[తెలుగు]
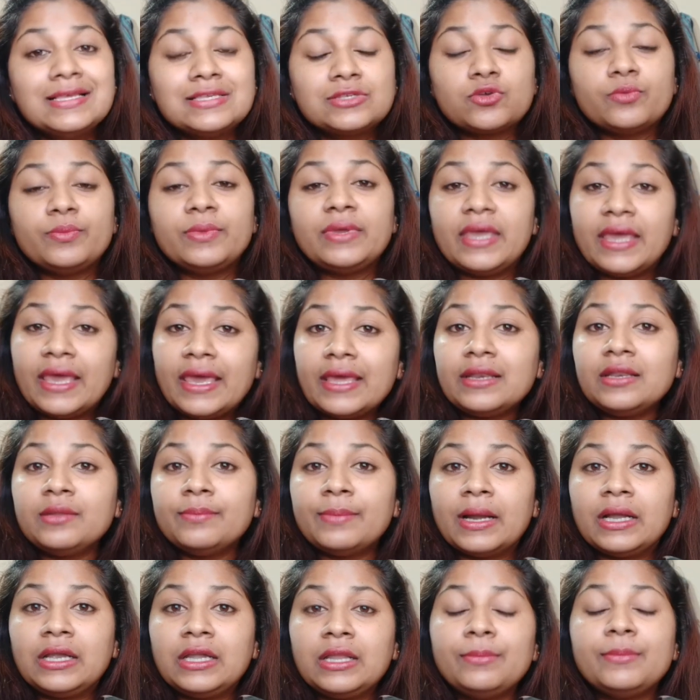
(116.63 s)
సో మీ హెయిర్
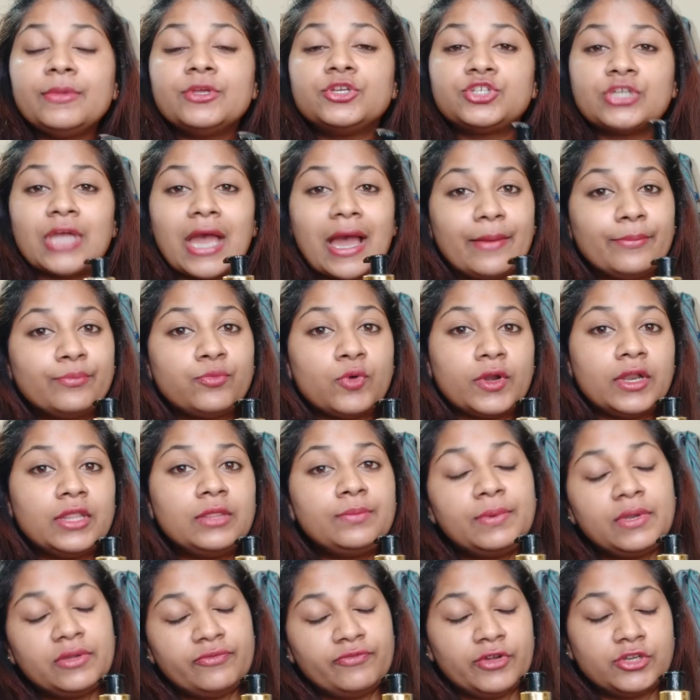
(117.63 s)
ని బట్టి మీ షాంపూ
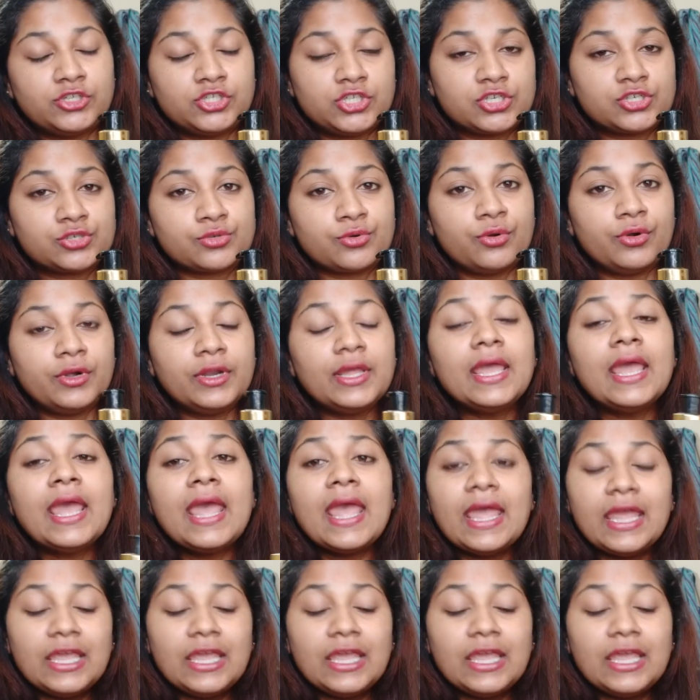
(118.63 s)
అనేది ప్రిఫర్ చేసుకోండి